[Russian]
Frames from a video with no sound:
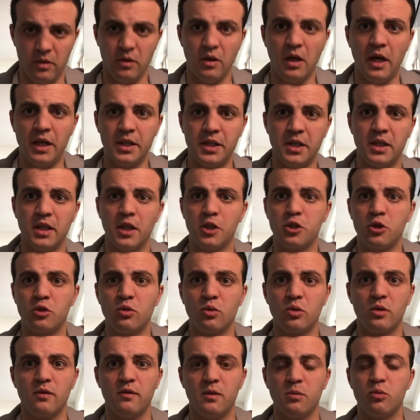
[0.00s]
они
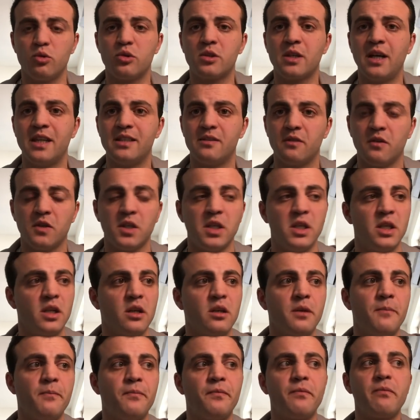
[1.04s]
начнут выпускать в
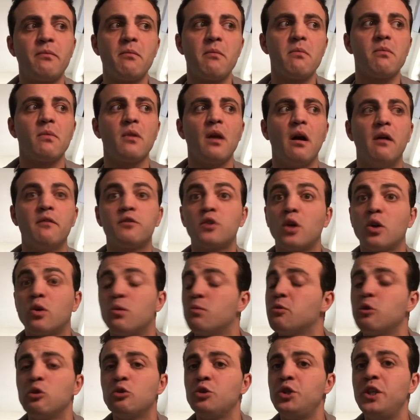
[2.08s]
рынок в
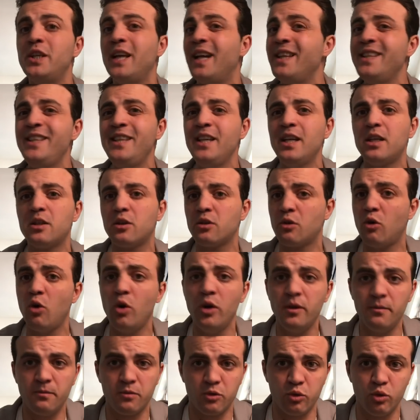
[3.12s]
таком случае я ни в
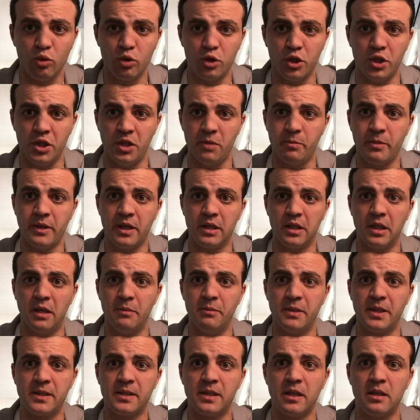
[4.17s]
коем случае не
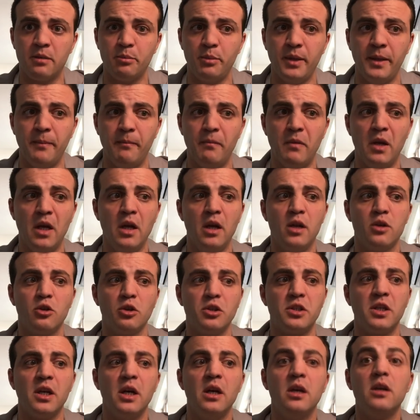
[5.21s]
продам XRP. То
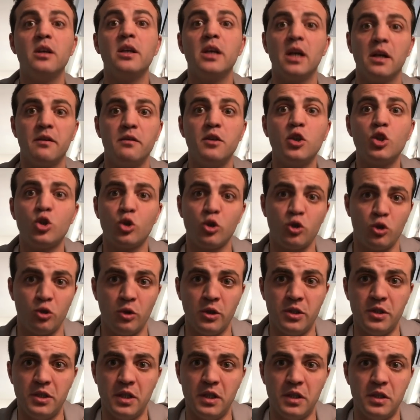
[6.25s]
есть я вижу, что
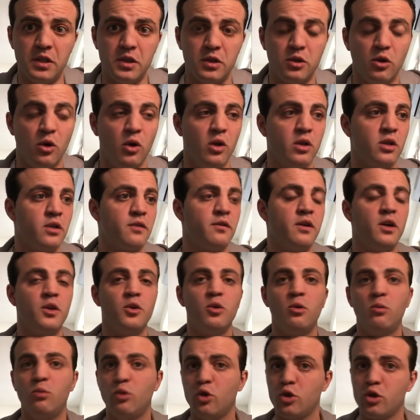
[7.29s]
10 долларов,
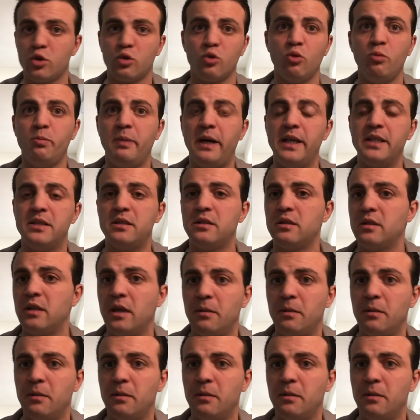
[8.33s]
оно может упасть